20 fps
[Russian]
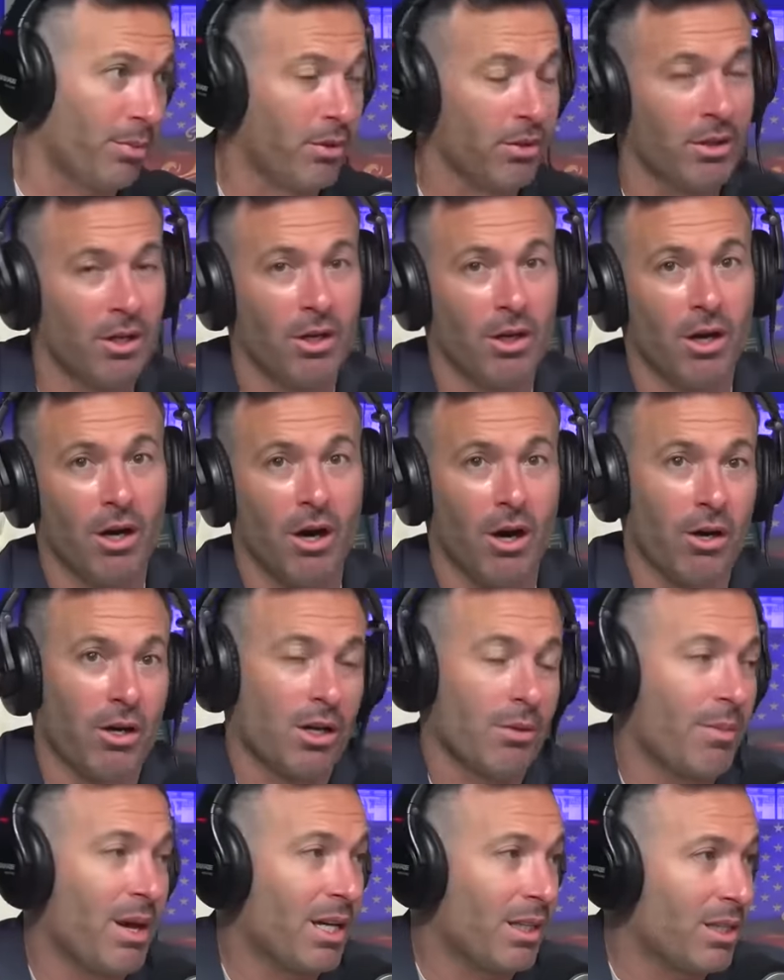народ
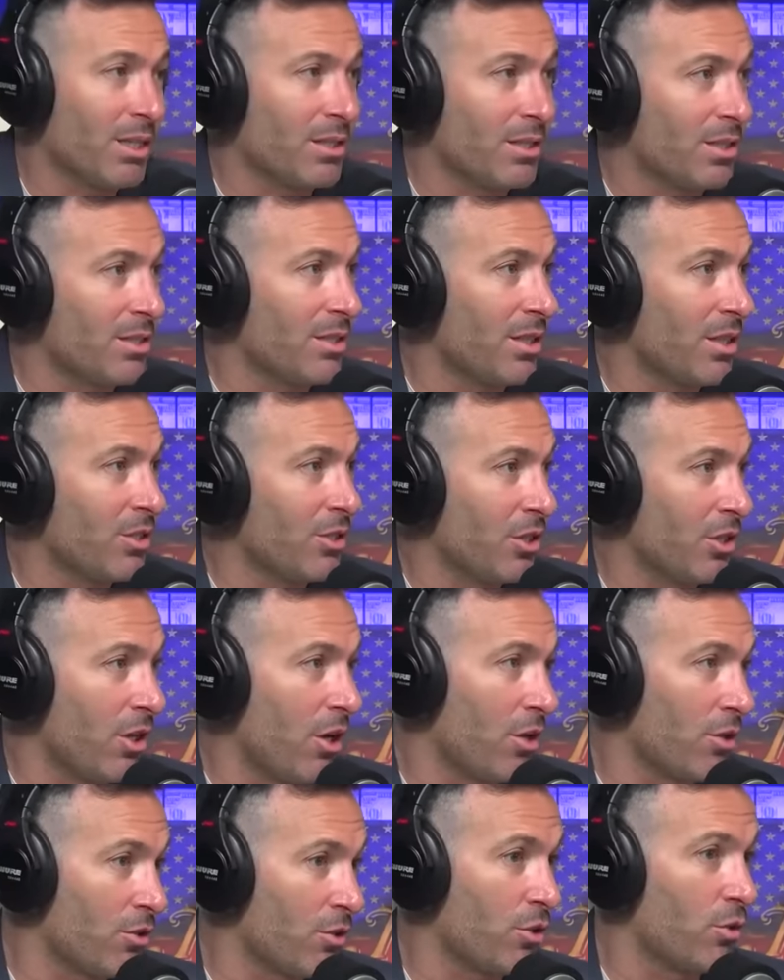будет принимать это
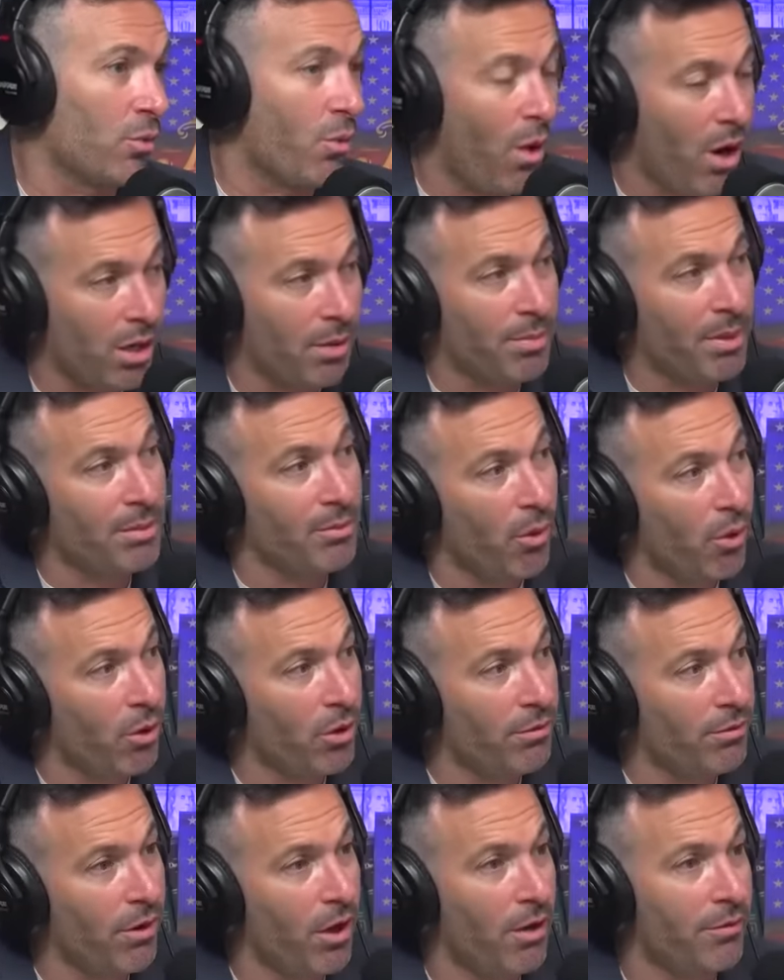решение. Вы
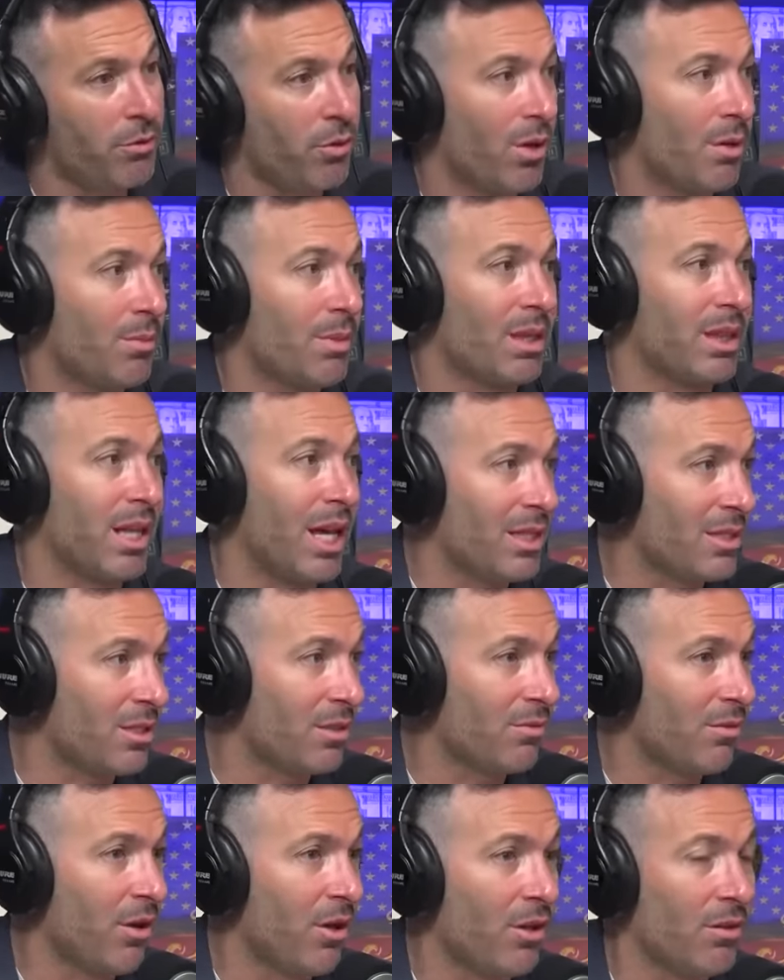хотите больше вмешиваться
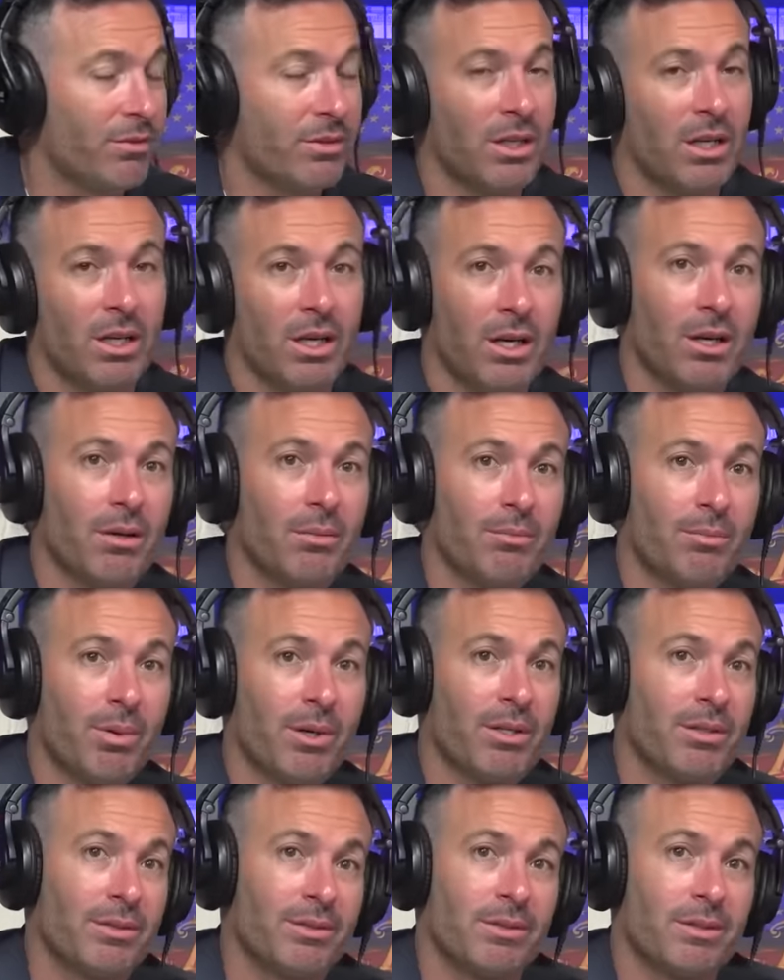или меньше?
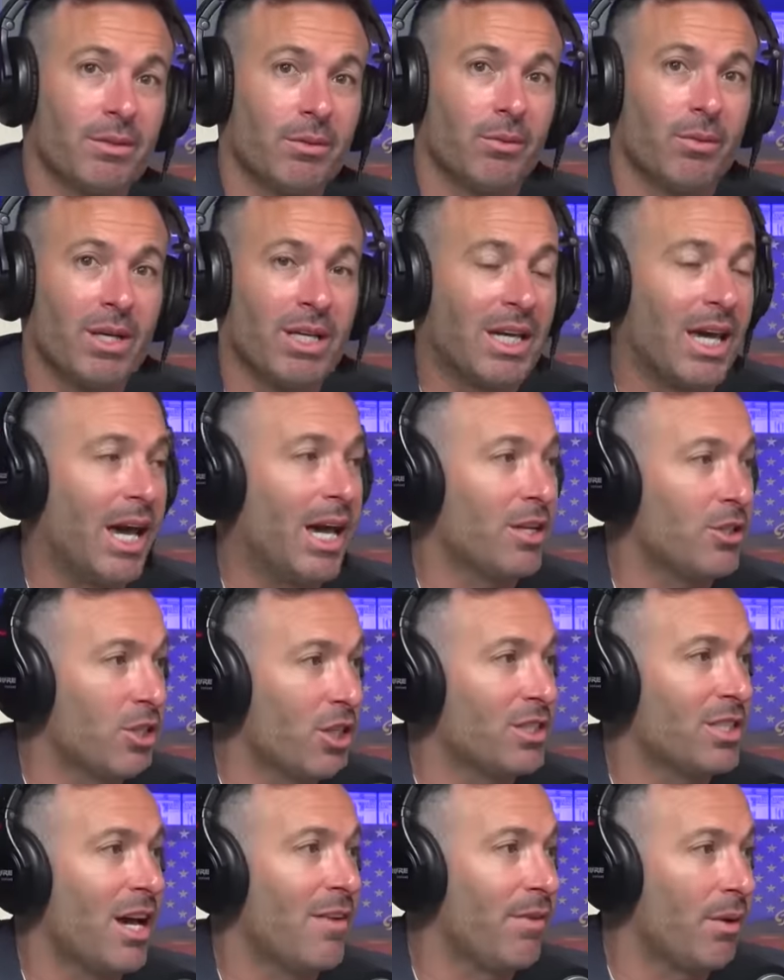Давайте к следующей. Теме. Мы не
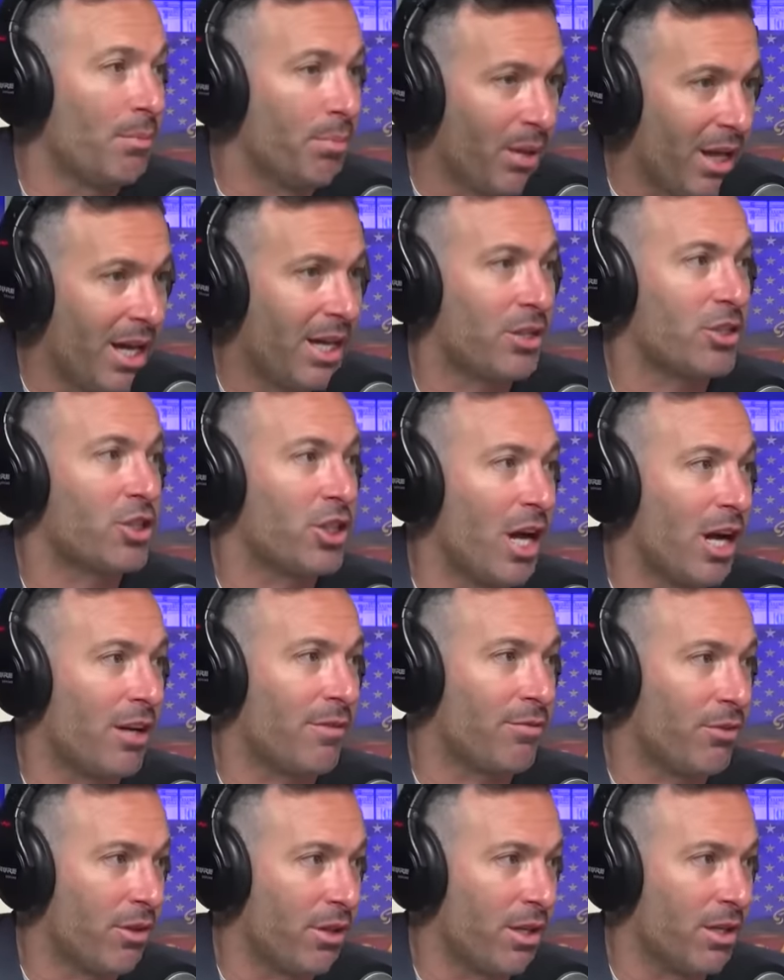можем, как в
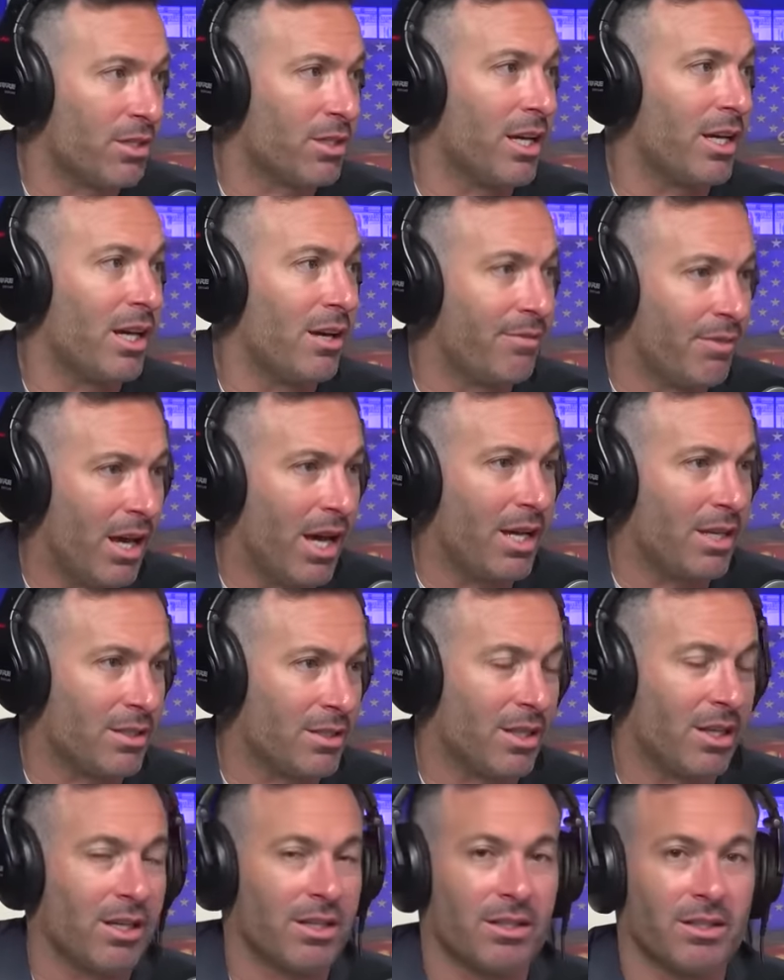Афганистане, просто швыряться
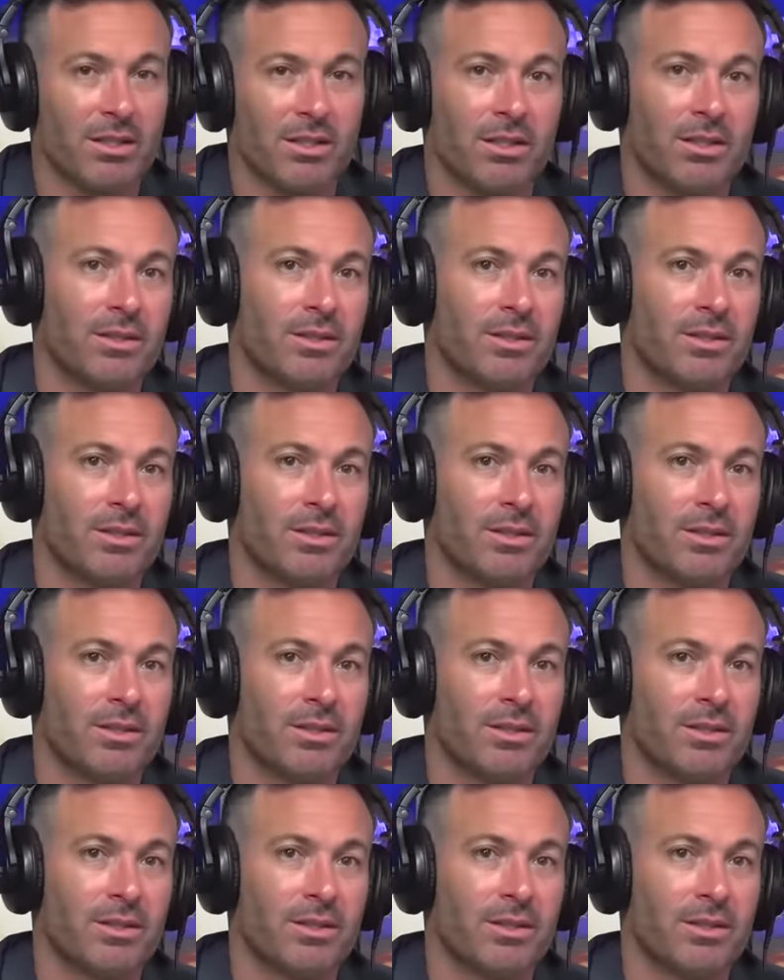деньгами. Давайте к